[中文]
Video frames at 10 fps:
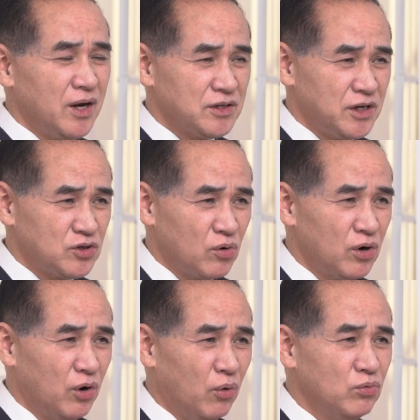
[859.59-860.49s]
那些
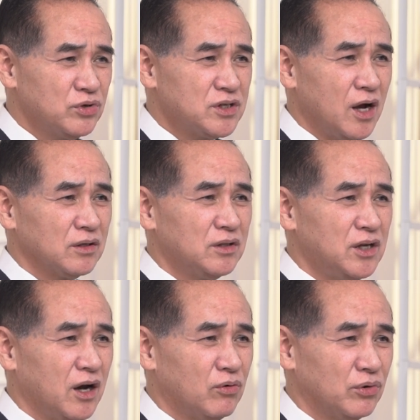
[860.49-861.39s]
从楼上
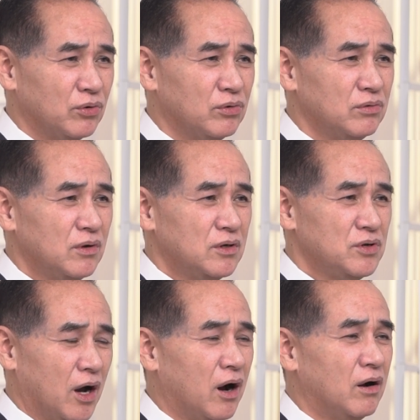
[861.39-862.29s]
跳楼
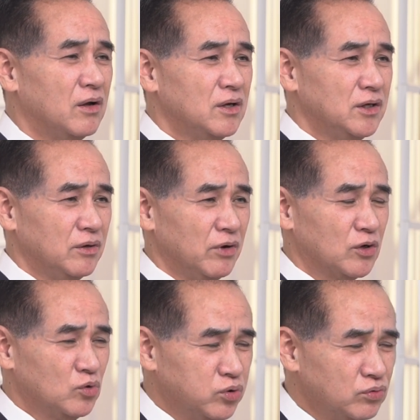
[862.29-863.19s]
啊，因为
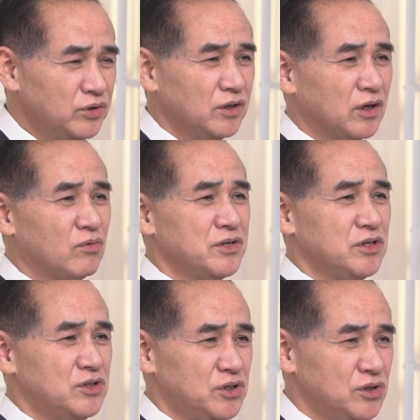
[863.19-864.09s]
酷热的关
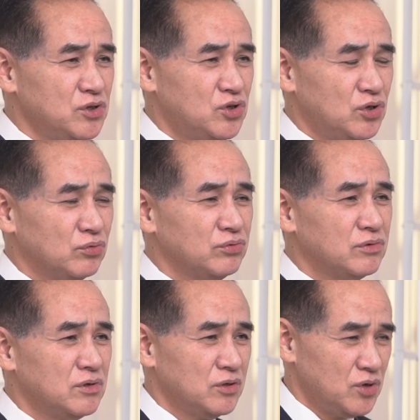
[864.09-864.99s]
系寻求，
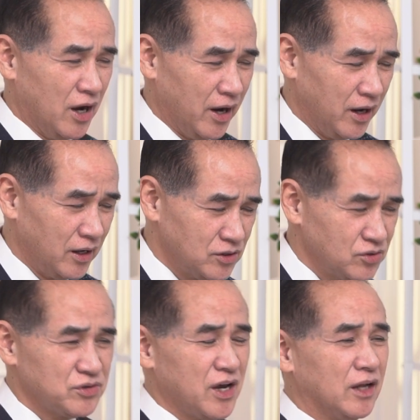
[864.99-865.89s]
哎，
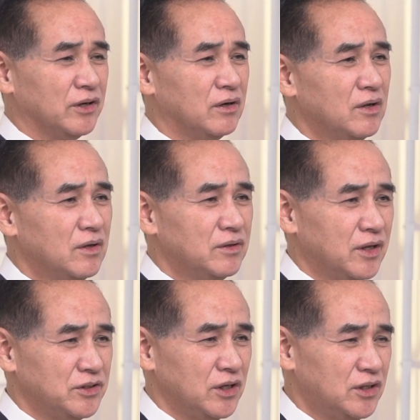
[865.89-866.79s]
自杀的
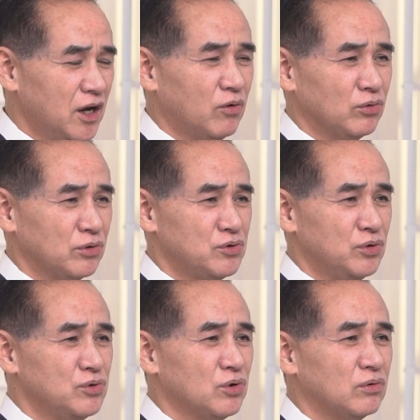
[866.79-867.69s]
那些跳楼的
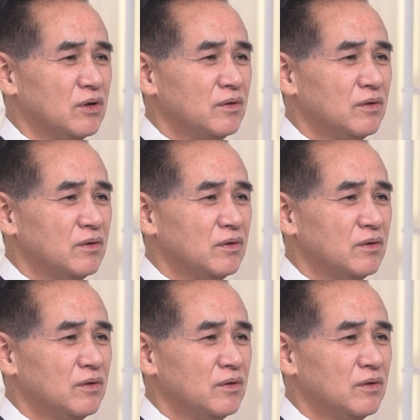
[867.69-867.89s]
群众。